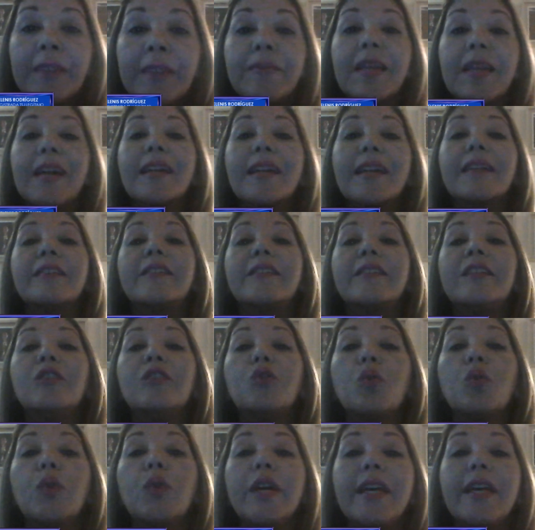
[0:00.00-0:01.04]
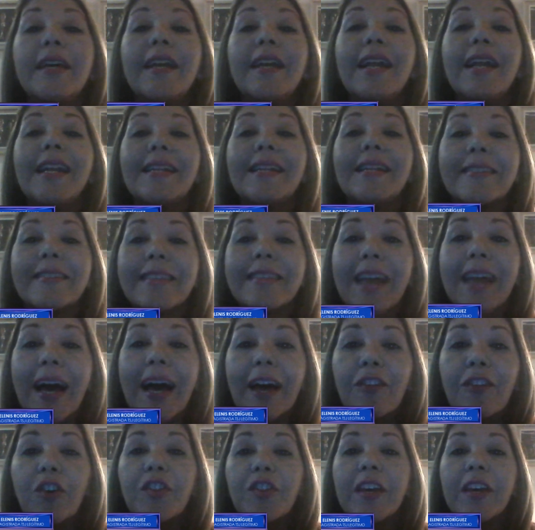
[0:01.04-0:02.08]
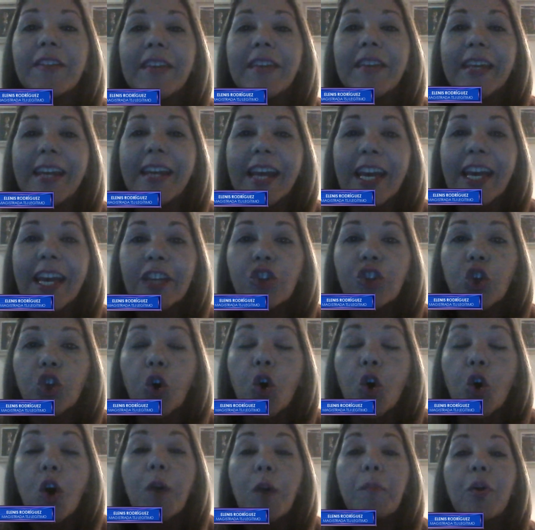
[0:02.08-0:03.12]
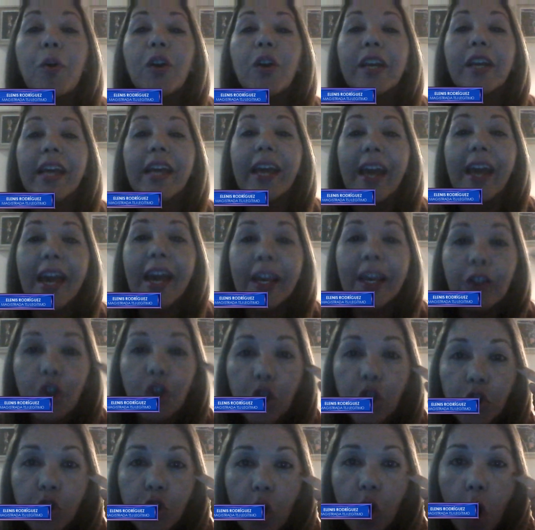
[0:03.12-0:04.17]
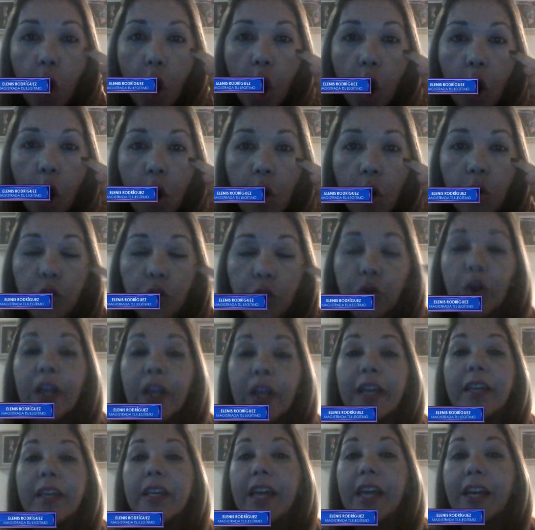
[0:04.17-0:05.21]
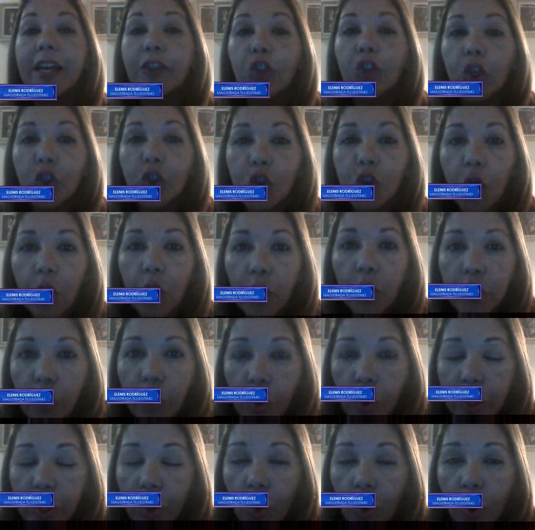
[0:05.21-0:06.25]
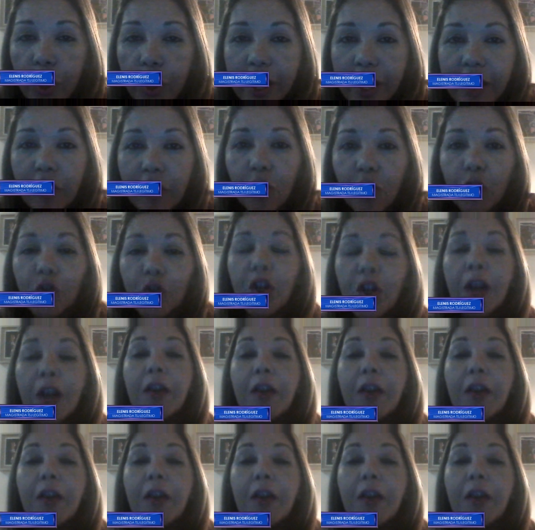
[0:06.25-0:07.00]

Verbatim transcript: de restituir el Estado de Derecho, porque estos ojos y estos oídos